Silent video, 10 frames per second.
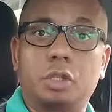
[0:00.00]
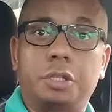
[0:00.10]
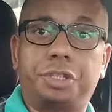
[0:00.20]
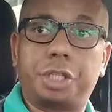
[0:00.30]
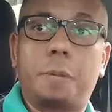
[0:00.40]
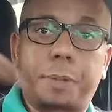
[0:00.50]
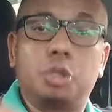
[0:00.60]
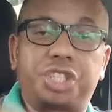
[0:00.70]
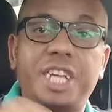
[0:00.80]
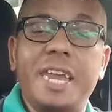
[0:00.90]
Entendeu? Porque o
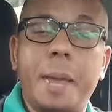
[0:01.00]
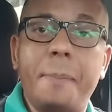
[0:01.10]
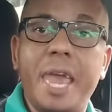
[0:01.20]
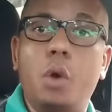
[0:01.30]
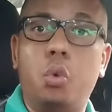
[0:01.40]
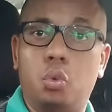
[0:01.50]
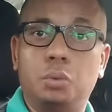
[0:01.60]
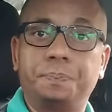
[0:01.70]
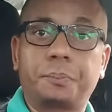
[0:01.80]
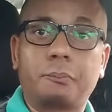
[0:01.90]
dinheiro é meu.
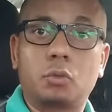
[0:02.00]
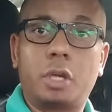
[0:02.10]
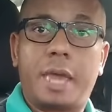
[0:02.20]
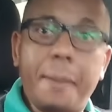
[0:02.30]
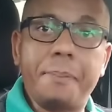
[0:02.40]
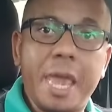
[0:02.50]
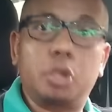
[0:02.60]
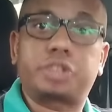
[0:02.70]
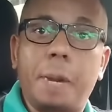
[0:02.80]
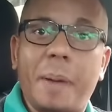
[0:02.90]
É meu, eu
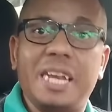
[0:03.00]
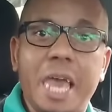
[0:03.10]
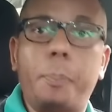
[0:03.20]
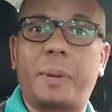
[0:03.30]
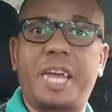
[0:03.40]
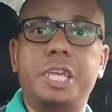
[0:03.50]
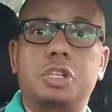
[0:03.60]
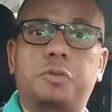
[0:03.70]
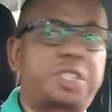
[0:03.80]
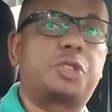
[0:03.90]
trabalhei para
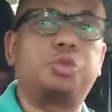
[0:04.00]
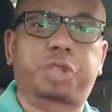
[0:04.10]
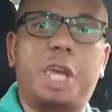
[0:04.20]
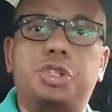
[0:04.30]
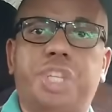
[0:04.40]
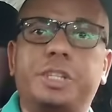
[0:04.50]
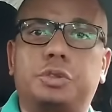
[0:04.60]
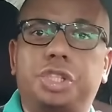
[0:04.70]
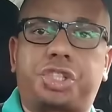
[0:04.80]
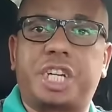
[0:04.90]
isso. Vocês não têm o direito
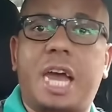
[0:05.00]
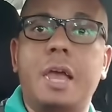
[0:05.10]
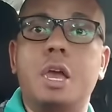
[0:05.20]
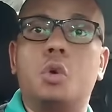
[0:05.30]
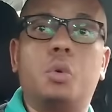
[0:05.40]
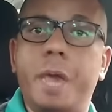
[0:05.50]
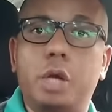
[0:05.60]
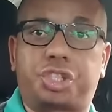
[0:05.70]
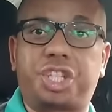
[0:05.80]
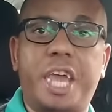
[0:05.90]
de tirar o meu
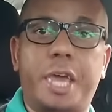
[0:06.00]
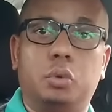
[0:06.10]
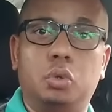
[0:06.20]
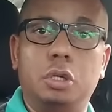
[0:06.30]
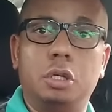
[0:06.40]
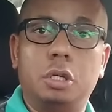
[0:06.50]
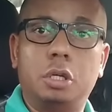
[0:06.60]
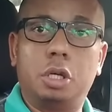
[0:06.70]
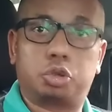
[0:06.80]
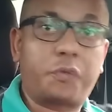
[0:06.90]
dinheiro.
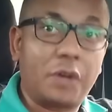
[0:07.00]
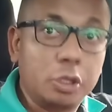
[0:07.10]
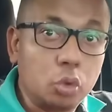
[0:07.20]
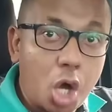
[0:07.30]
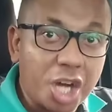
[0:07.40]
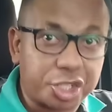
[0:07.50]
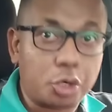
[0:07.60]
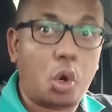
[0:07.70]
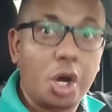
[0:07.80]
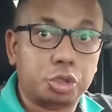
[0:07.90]
Eu tô falando hoje,
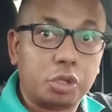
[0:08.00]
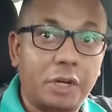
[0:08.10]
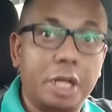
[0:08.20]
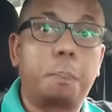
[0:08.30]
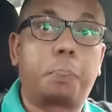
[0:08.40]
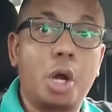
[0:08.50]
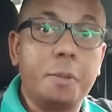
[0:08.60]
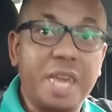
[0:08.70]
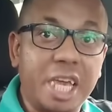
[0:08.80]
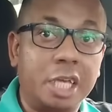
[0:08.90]
hoje eu tô falando por
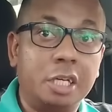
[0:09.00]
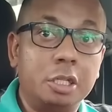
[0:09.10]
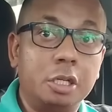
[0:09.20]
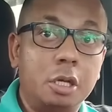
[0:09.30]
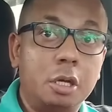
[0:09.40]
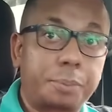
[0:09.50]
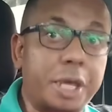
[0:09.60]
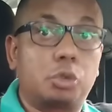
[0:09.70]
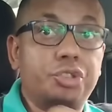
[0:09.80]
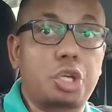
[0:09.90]
mim. Porque
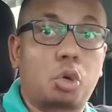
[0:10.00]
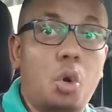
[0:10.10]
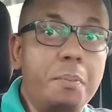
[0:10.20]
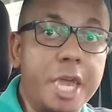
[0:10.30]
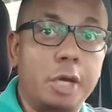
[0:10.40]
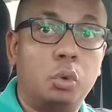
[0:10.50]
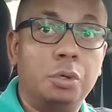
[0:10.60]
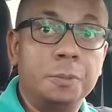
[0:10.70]
aconteceu comigo.